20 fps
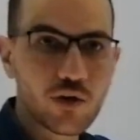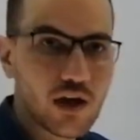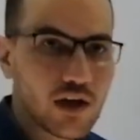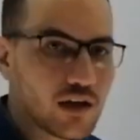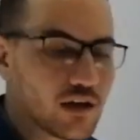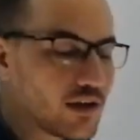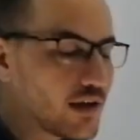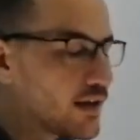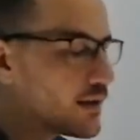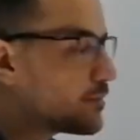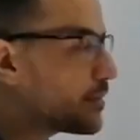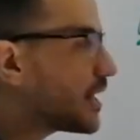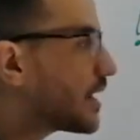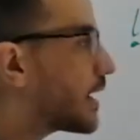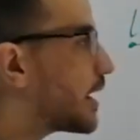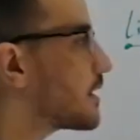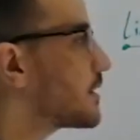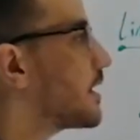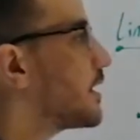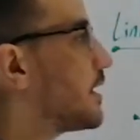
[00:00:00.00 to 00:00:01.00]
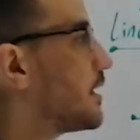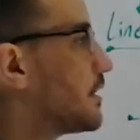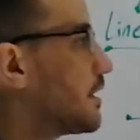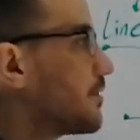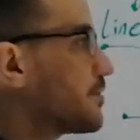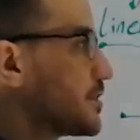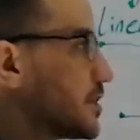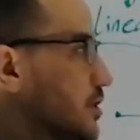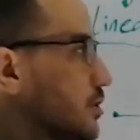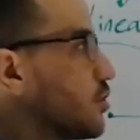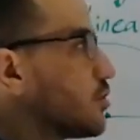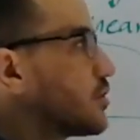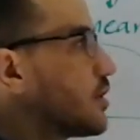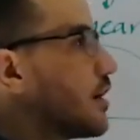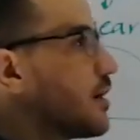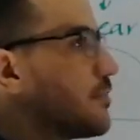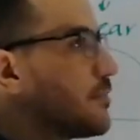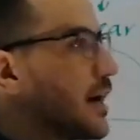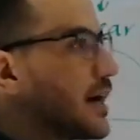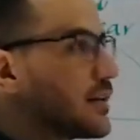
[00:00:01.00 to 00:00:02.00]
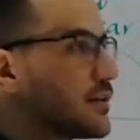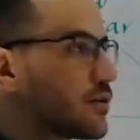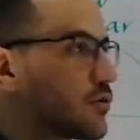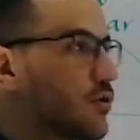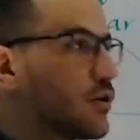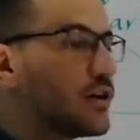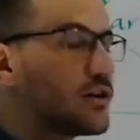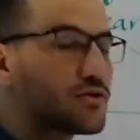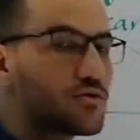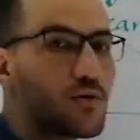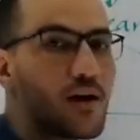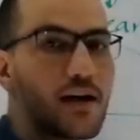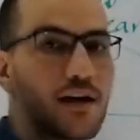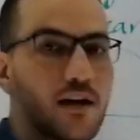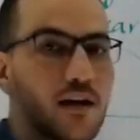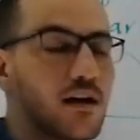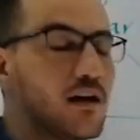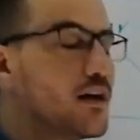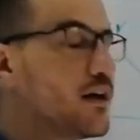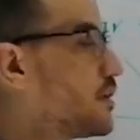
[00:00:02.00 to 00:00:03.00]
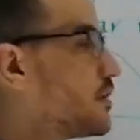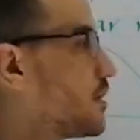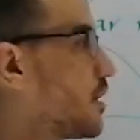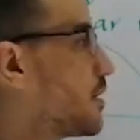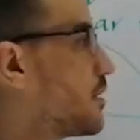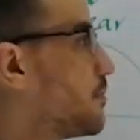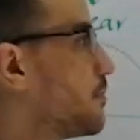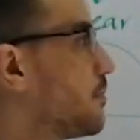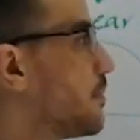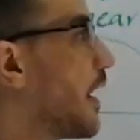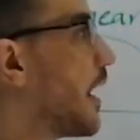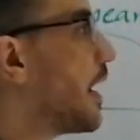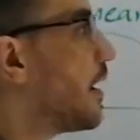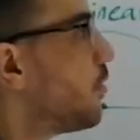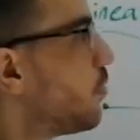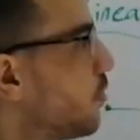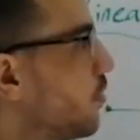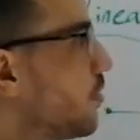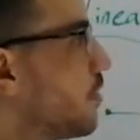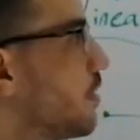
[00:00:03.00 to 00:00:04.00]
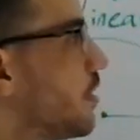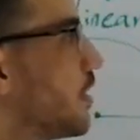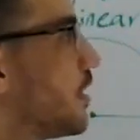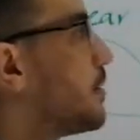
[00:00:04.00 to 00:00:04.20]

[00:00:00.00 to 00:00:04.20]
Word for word: اوكي يعني بيرجع تاني لنفس النقطه بعد كل شويه طيب او